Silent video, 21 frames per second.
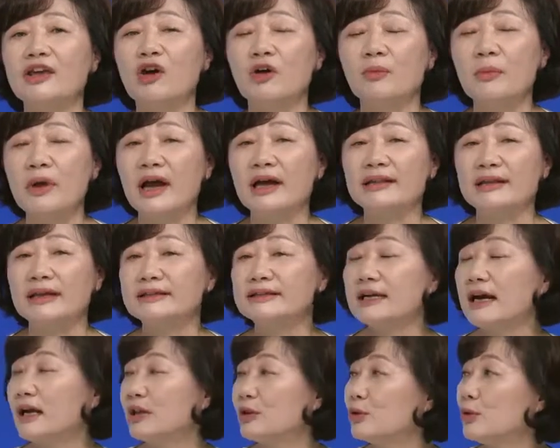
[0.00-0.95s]
경매가
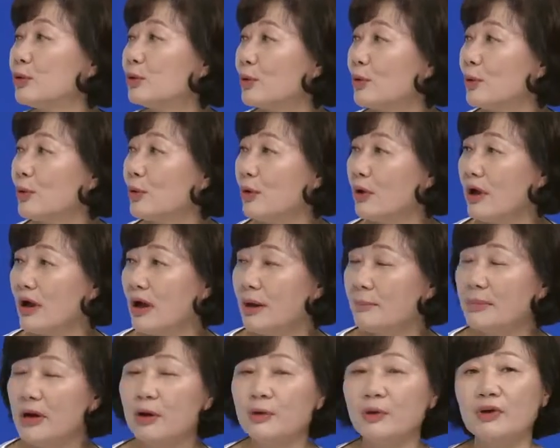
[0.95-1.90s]
되지 않도록
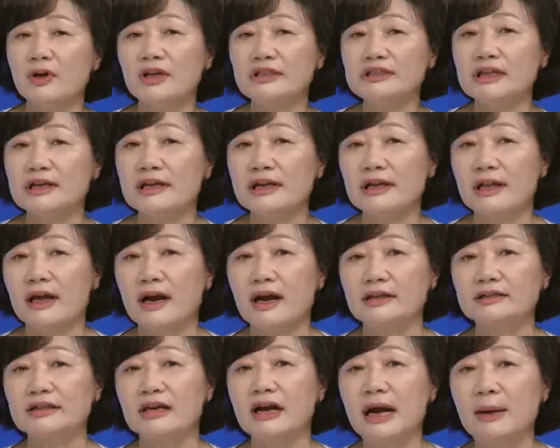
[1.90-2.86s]
음. 바로 현장에
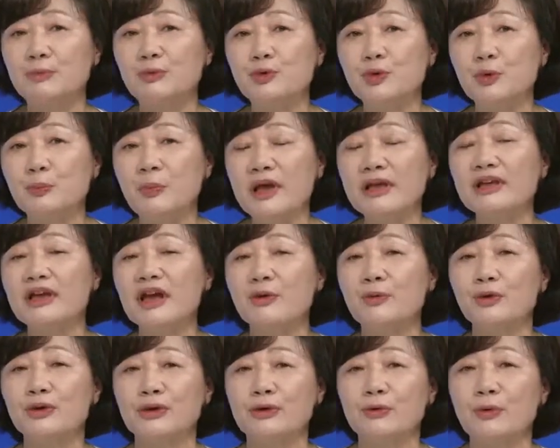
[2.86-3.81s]
나가서 압류
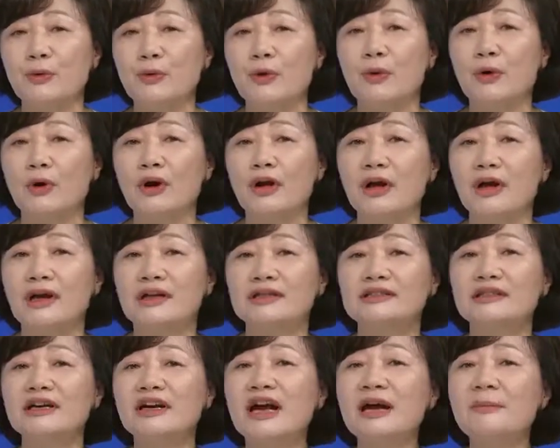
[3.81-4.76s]
폐기하고 있고
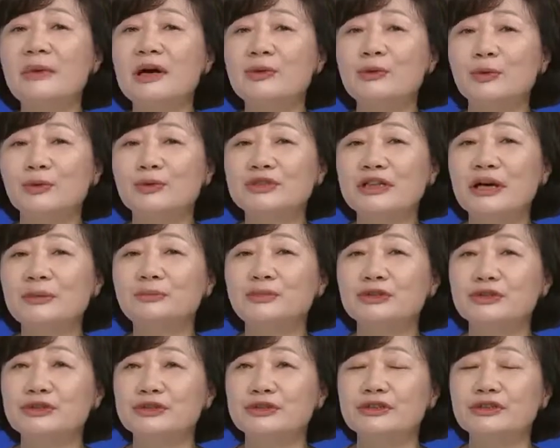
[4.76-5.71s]
적합한
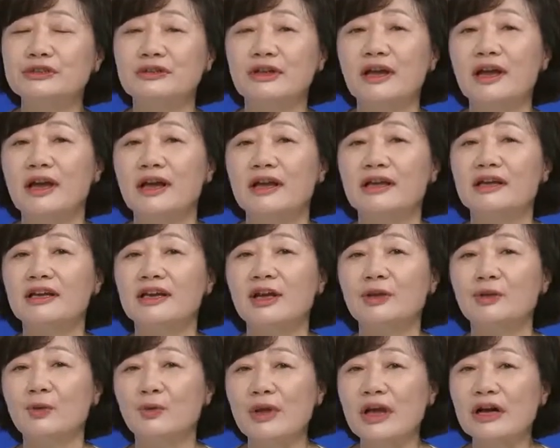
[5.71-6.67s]
농산물은 이렇게
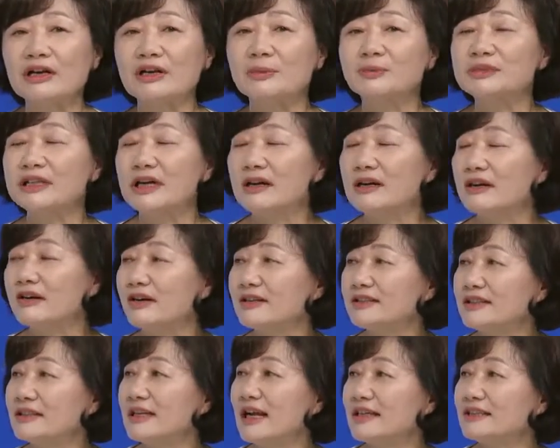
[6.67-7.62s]
농약 검사를
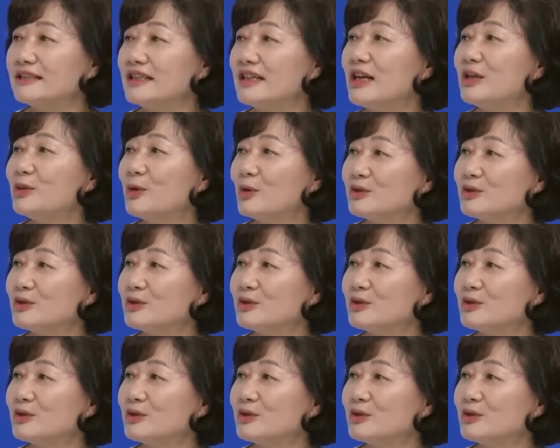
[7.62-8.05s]
거친 안전한